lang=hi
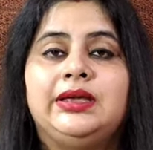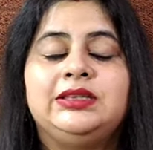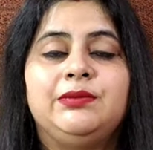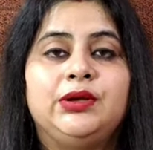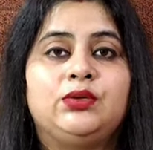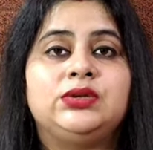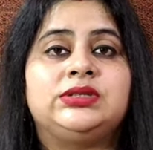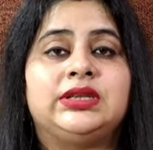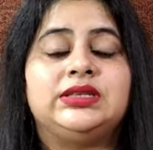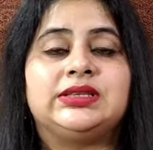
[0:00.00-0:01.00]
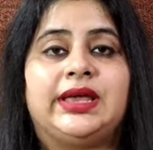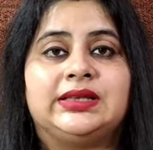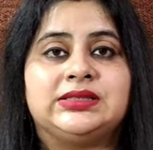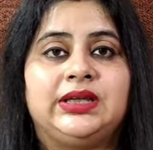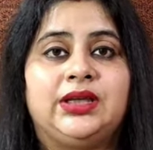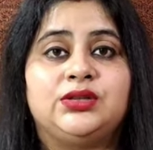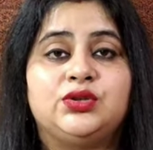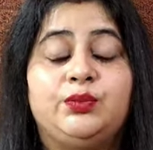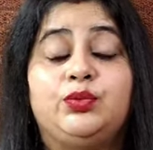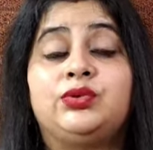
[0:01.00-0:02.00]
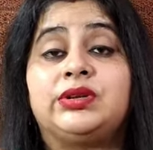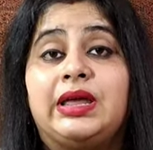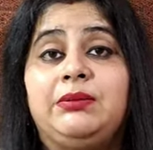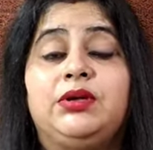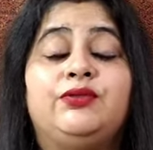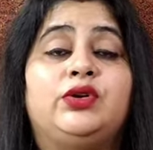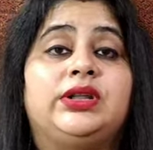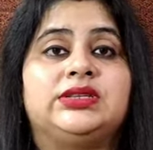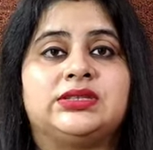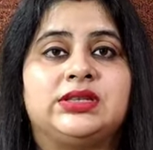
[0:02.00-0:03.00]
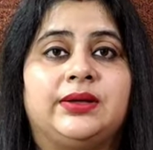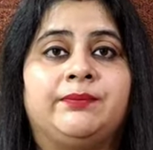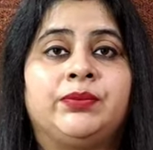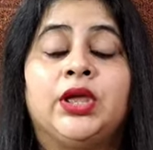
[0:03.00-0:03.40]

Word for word: इसमें कुछ सीन्स ऐसे हैं जो पूछ टाइम के फुटेजेस हैं